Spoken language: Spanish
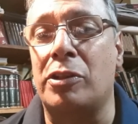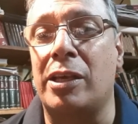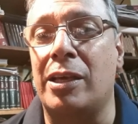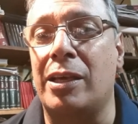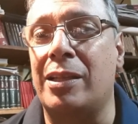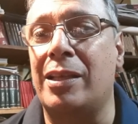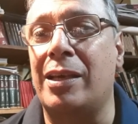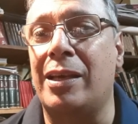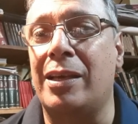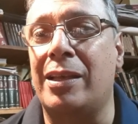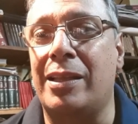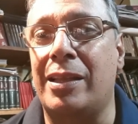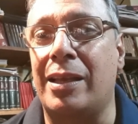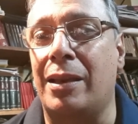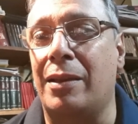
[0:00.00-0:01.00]

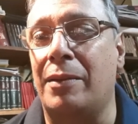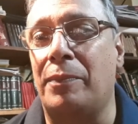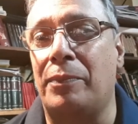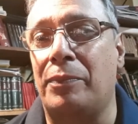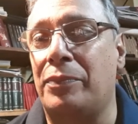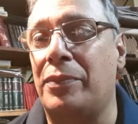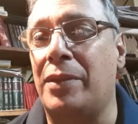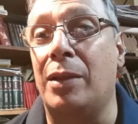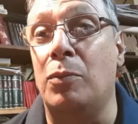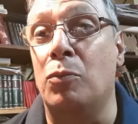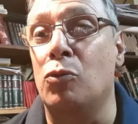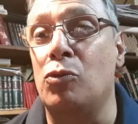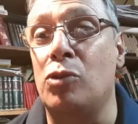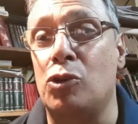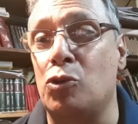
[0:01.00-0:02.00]
de,
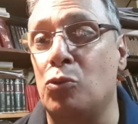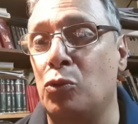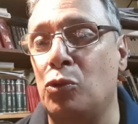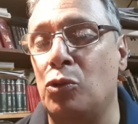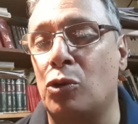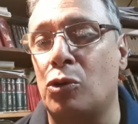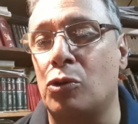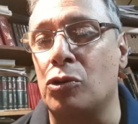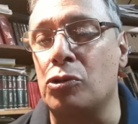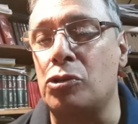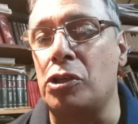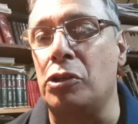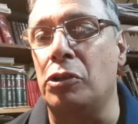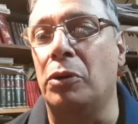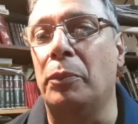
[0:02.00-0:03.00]
su mundo
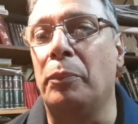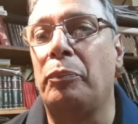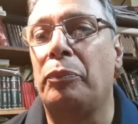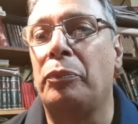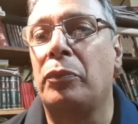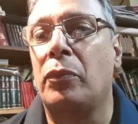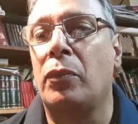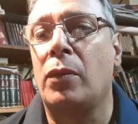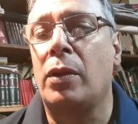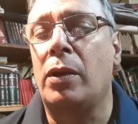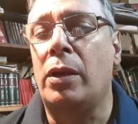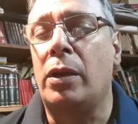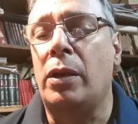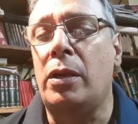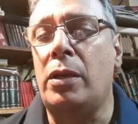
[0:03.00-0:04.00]
conocido.
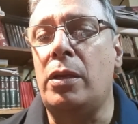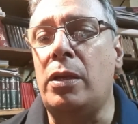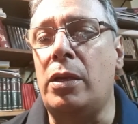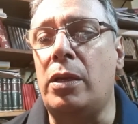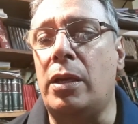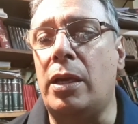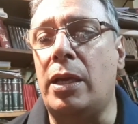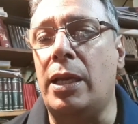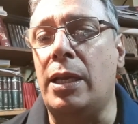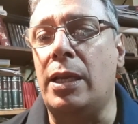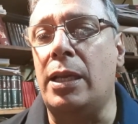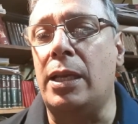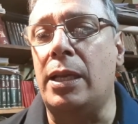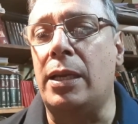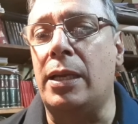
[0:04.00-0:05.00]
Y
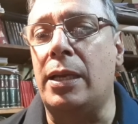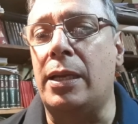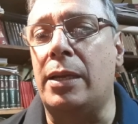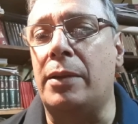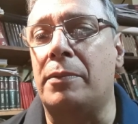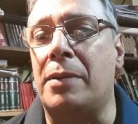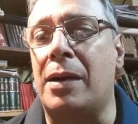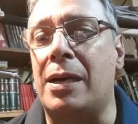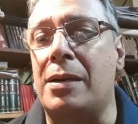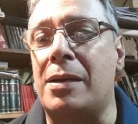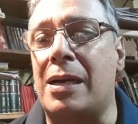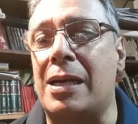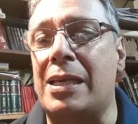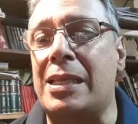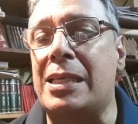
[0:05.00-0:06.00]
él
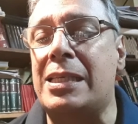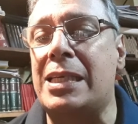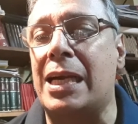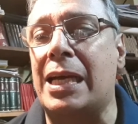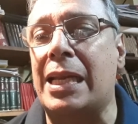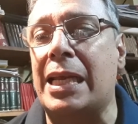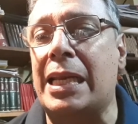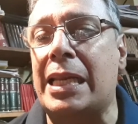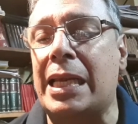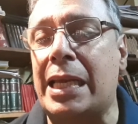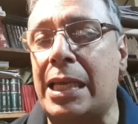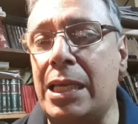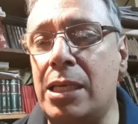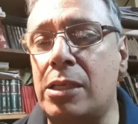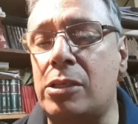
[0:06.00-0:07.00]
va a iniciar el
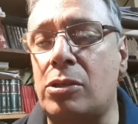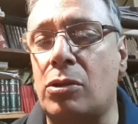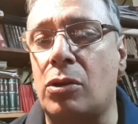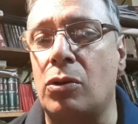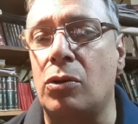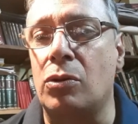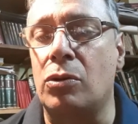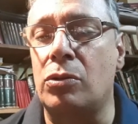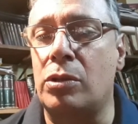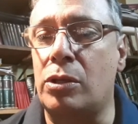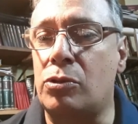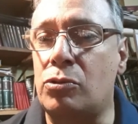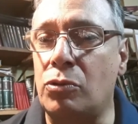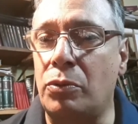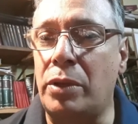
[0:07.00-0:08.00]
registro
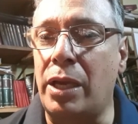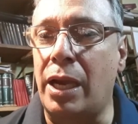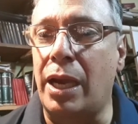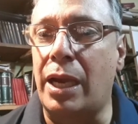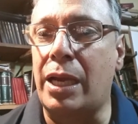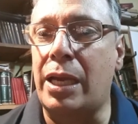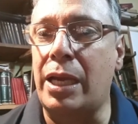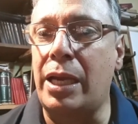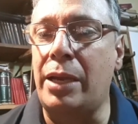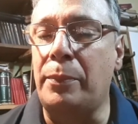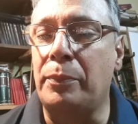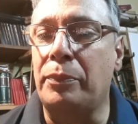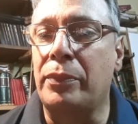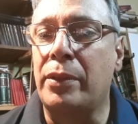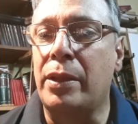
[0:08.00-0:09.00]
de su
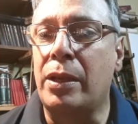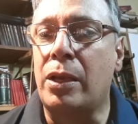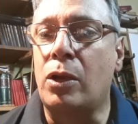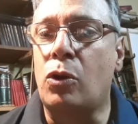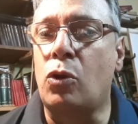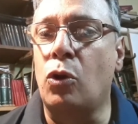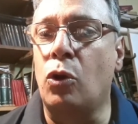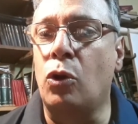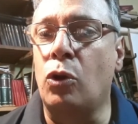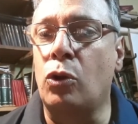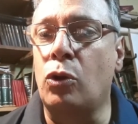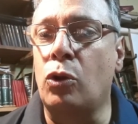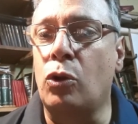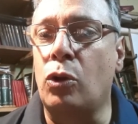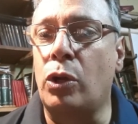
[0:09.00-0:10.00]
viaje
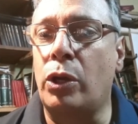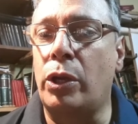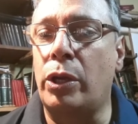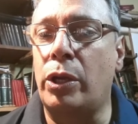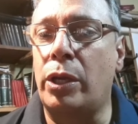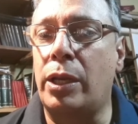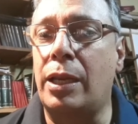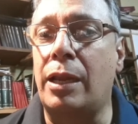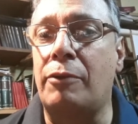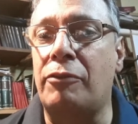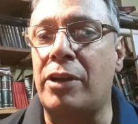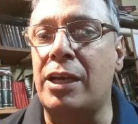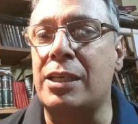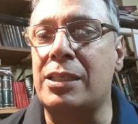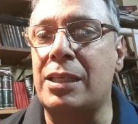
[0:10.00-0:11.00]
con eh, la
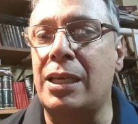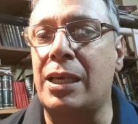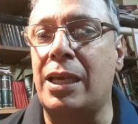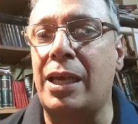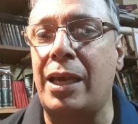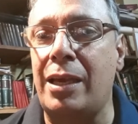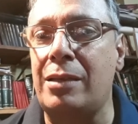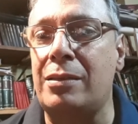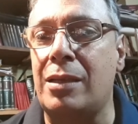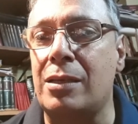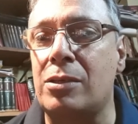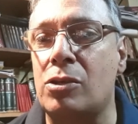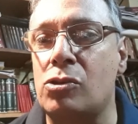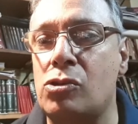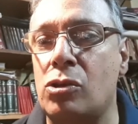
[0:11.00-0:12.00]
frase,
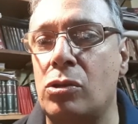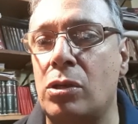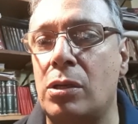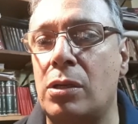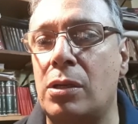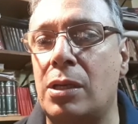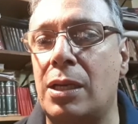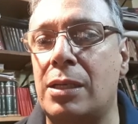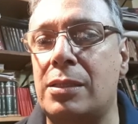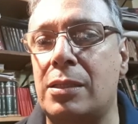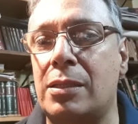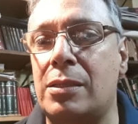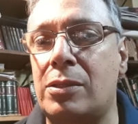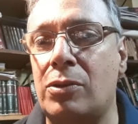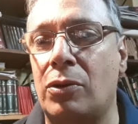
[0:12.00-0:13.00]
estas son
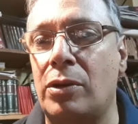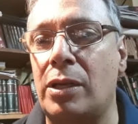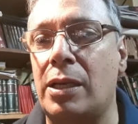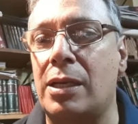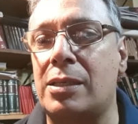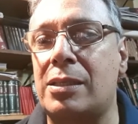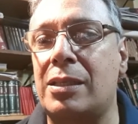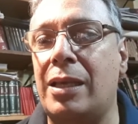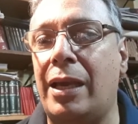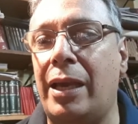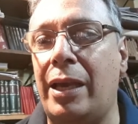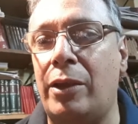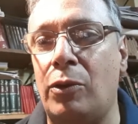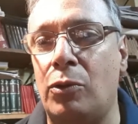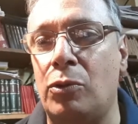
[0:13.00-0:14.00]
las historias de
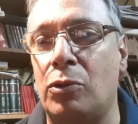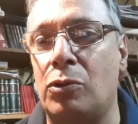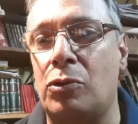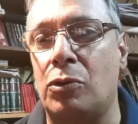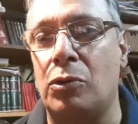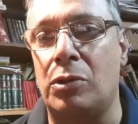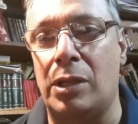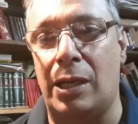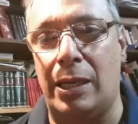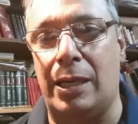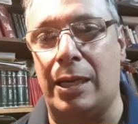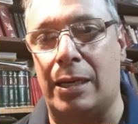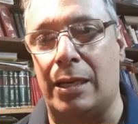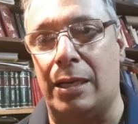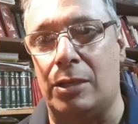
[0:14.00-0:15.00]
Heródoto de
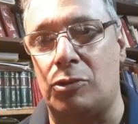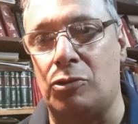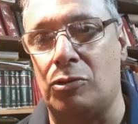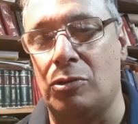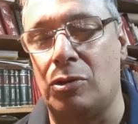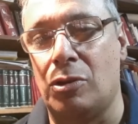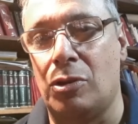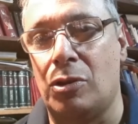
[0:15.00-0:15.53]
Alicarnaso.